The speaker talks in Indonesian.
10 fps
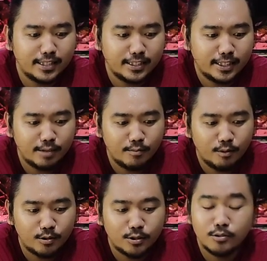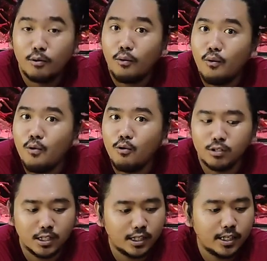trit ini
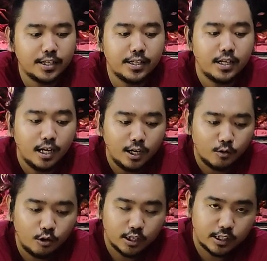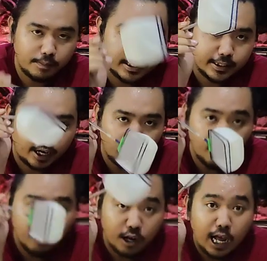bosku jadi ini gue udah siapin
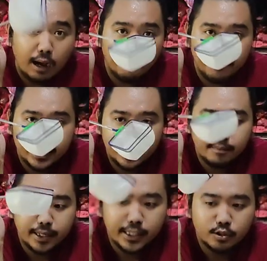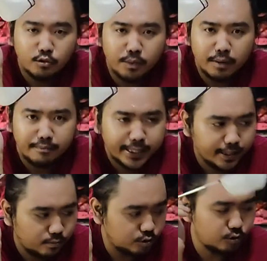serok mini mini super
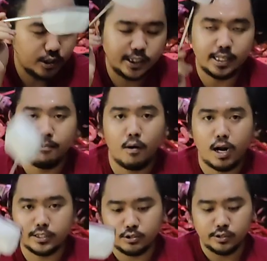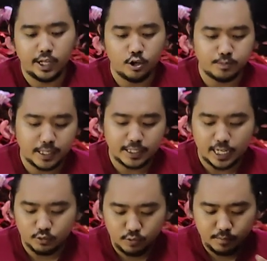mini bosku jadi kita mau langsung serok
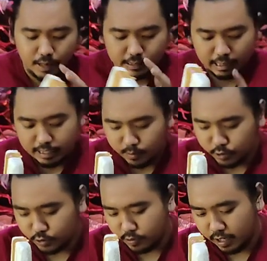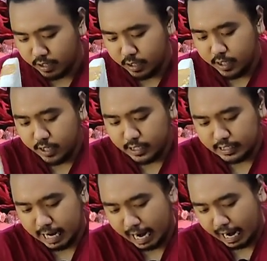persatu limbatannya bosku ya
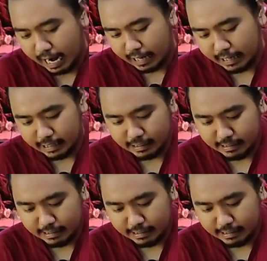dan